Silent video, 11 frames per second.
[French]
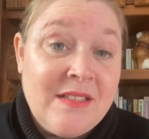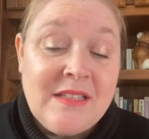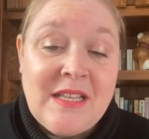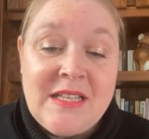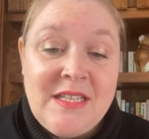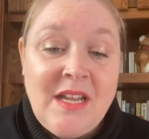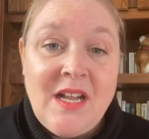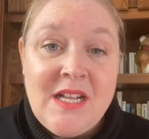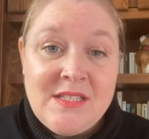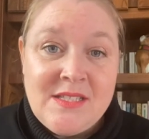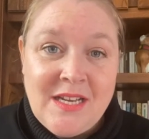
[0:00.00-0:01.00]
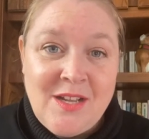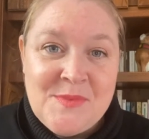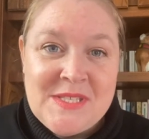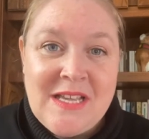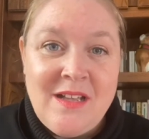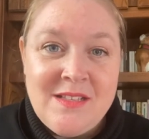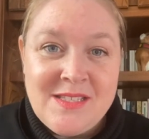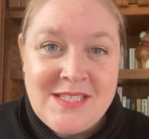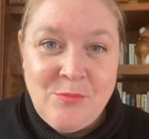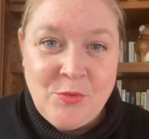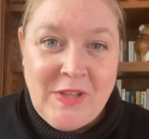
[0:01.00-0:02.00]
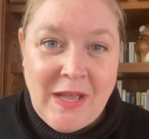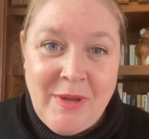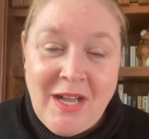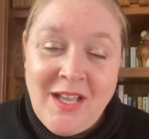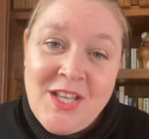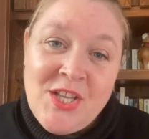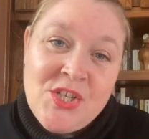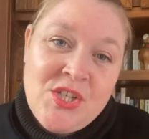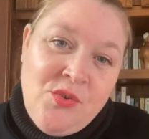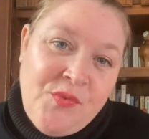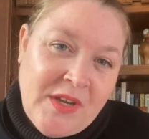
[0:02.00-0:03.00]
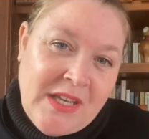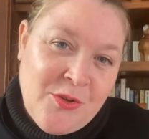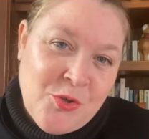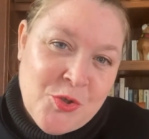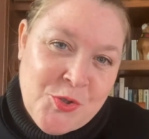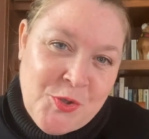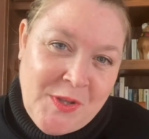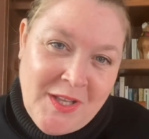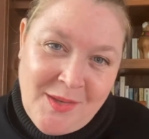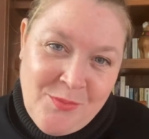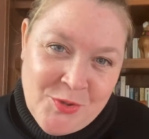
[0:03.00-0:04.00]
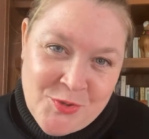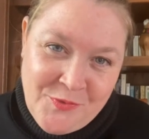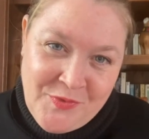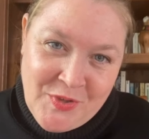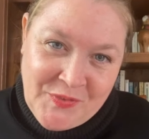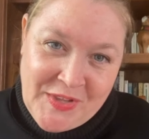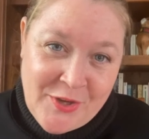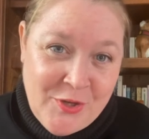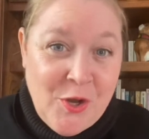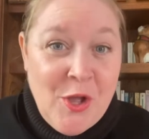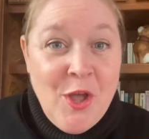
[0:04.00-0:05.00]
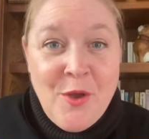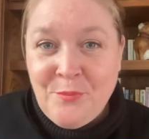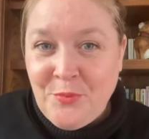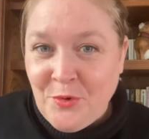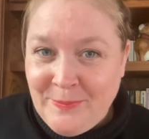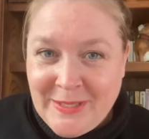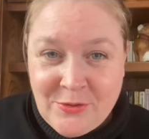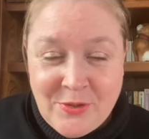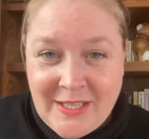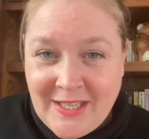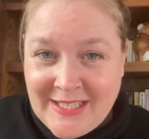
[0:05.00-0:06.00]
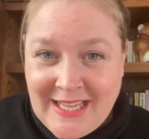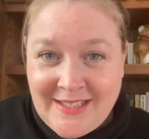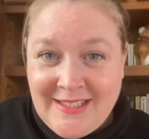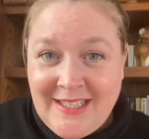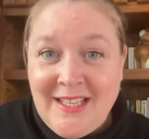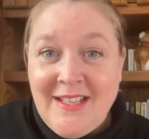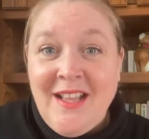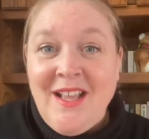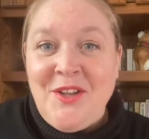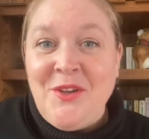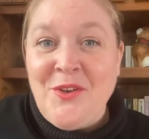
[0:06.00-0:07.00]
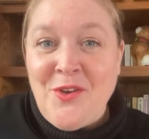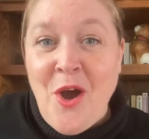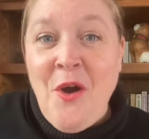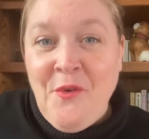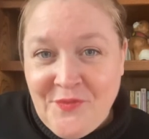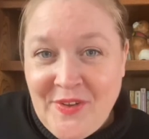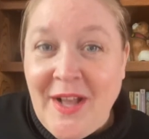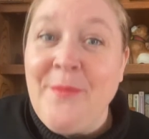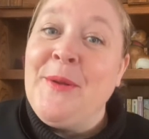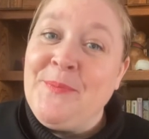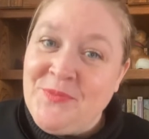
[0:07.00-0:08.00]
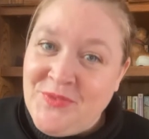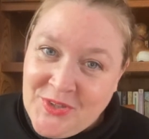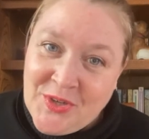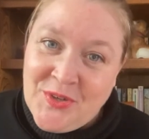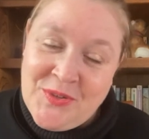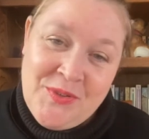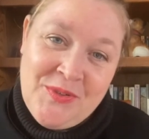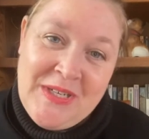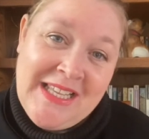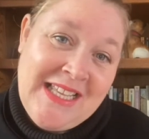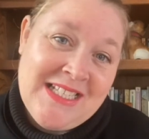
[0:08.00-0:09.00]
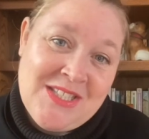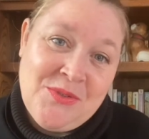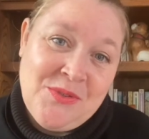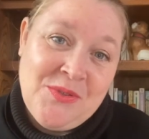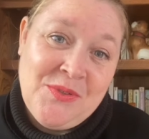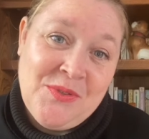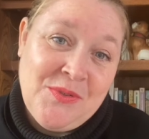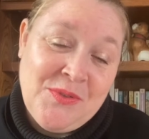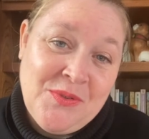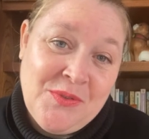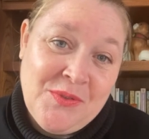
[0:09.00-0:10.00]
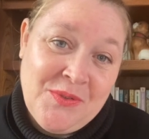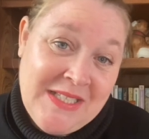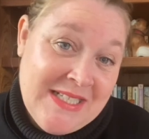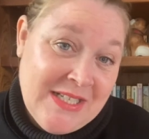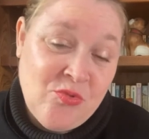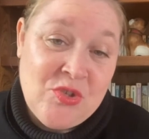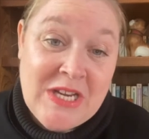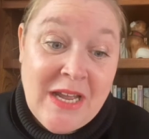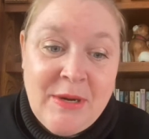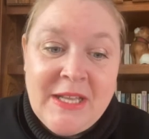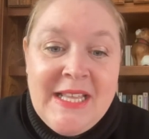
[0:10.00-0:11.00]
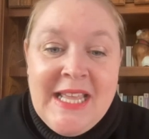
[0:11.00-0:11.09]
C'est-à-dire, c'est comme ça, c'est mon dharma. J'ai dû faire quelque chose de terrible dans une vie antérieure pour m'être réincarnée euh, en femme dans la caste euh, des intouchables.